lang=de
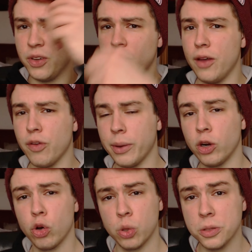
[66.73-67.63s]
wir doch einfach mal
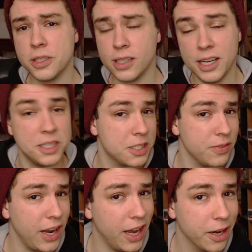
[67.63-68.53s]
noch kurz 1,
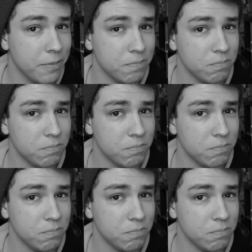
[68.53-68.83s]
2 an.